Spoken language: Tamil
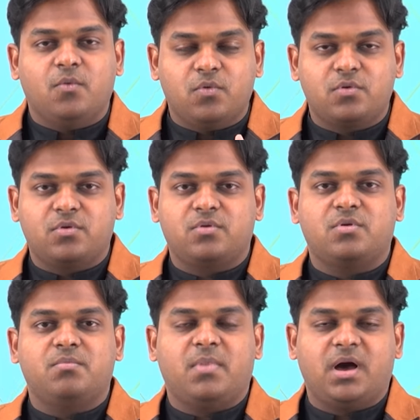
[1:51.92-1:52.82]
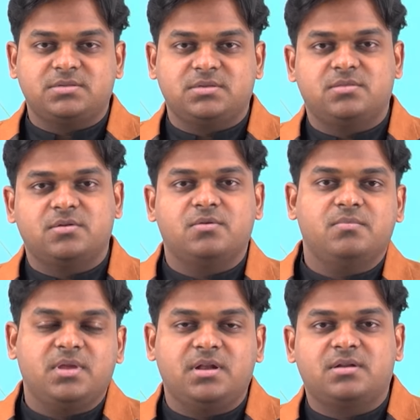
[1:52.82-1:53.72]
ஒரு ஒரு
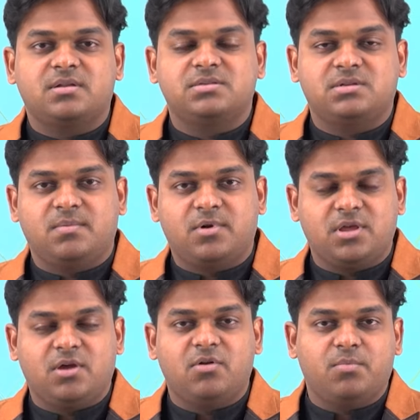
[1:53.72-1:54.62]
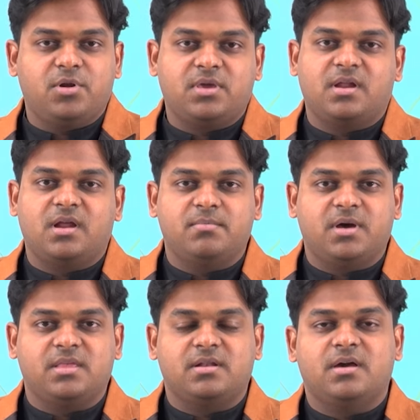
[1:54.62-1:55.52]
மாதத்துக்கும் இன்ட்ரெஸ்ட் மட்டும் எவ்வளோ பிடிக்கிறாங்கன்னு
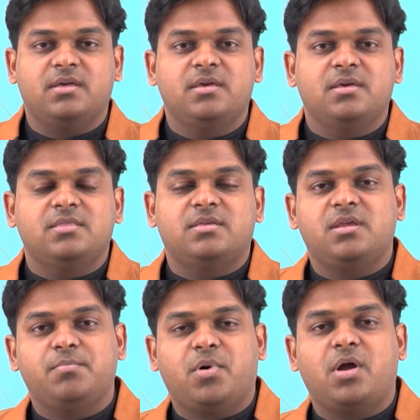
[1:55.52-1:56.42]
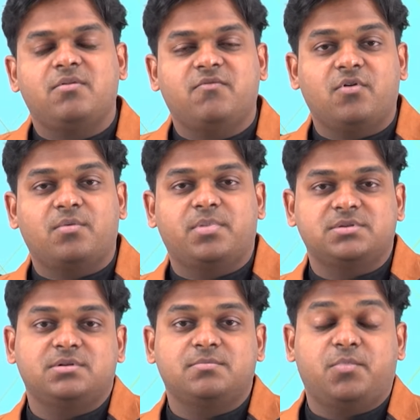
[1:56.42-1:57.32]
பார்த்தீங்கன்னா த்ரீ பாயிண்ட் ஃபோர்
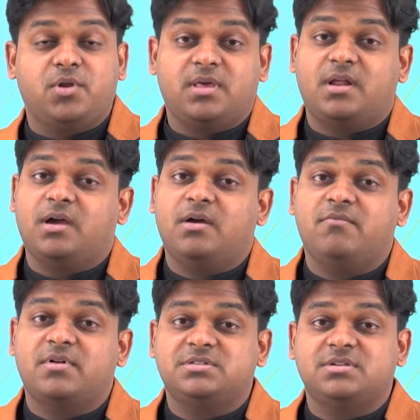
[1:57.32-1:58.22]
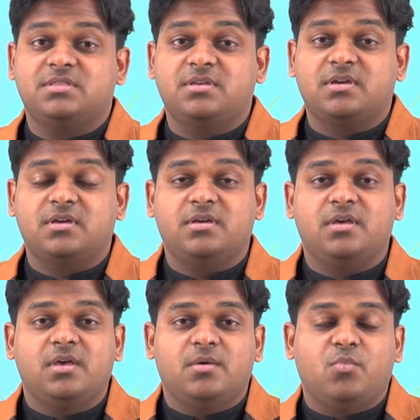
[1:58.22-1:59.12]
பர்சன்ட் பிடிக்கிறாங்க வருஷத்துக்கு
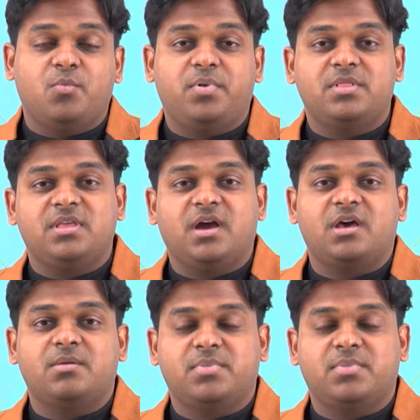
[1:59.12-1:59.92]
முப்பத்தி ஆறு